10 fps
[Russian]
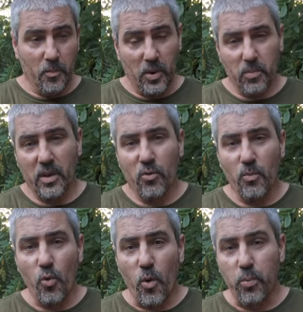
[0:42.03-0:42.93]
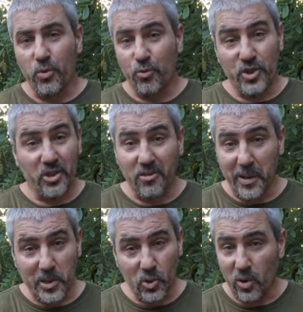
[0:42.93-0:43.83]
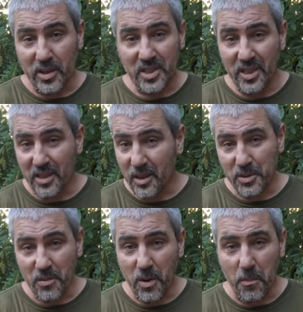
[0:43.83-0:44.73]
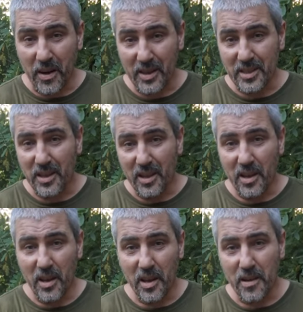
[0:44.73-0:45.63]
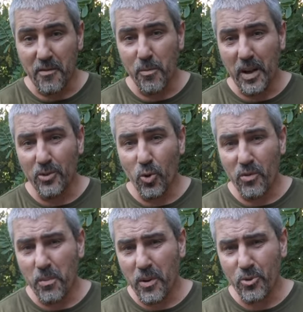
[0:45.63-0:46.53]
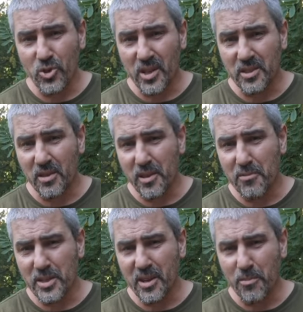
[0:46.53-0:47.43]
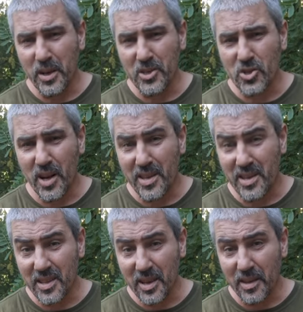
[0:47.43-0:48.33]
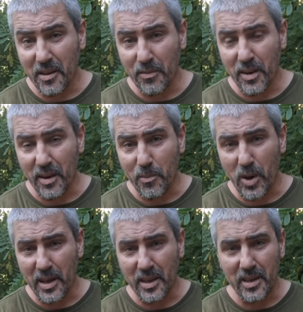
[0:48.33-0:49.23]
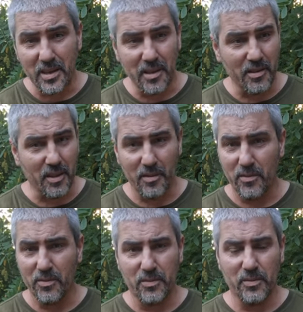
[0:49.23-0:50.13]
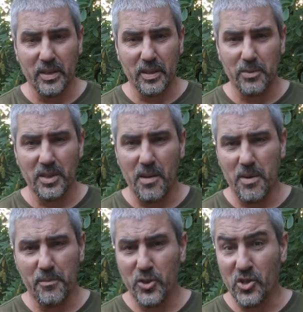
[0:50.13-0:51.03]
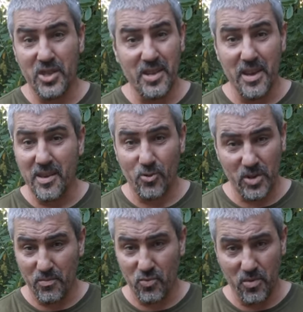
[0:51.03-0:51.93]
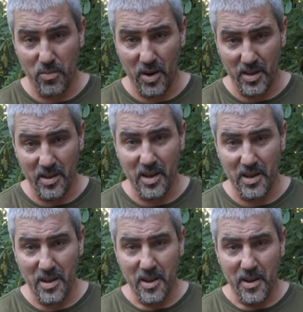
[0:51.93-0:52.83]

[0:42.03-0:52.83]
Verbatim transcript: По боевому опыту, учитывая, что Россия там себя показала, и в Молдове поучаствовала, и в Азербайджане, да, там в Карабахе, и там в этом самом, в Чечне, я уже не буду брать, да.